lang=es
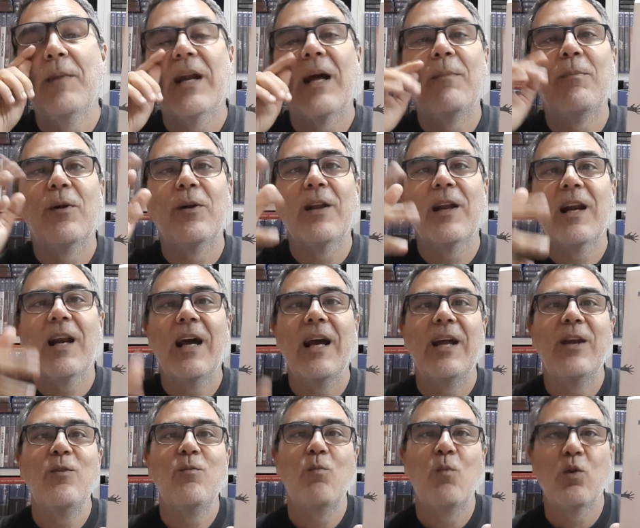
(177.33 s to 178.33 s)
para exponerla
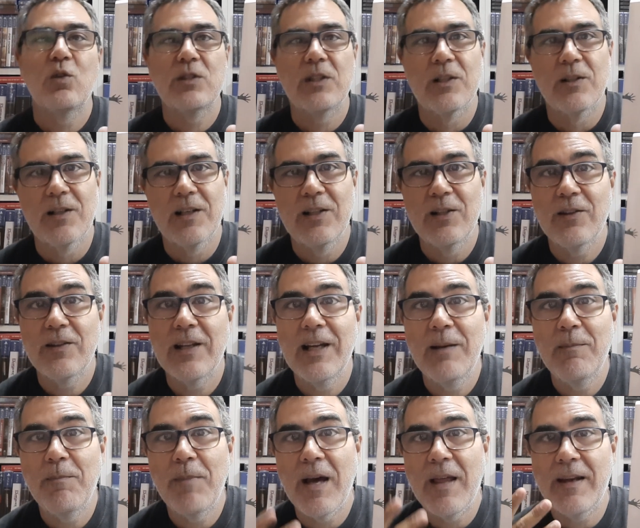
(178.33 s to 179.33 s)
en un museo. Entonces
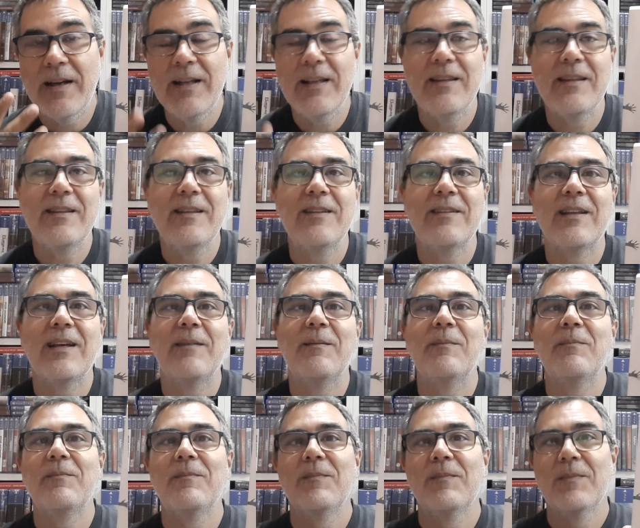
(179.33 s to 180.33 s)
el padre dice
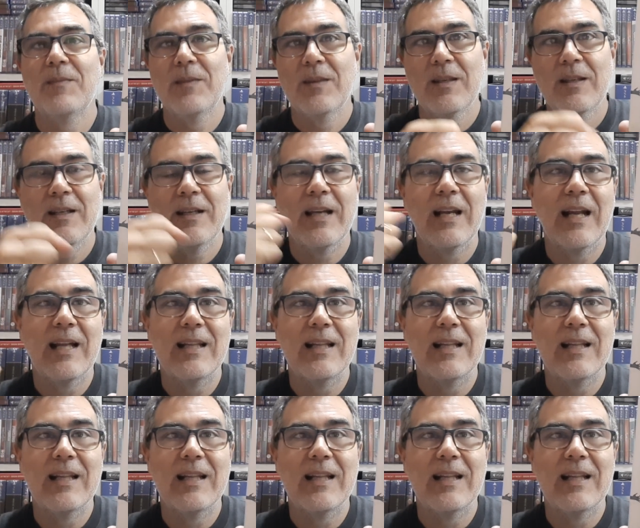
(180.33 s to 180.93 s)
que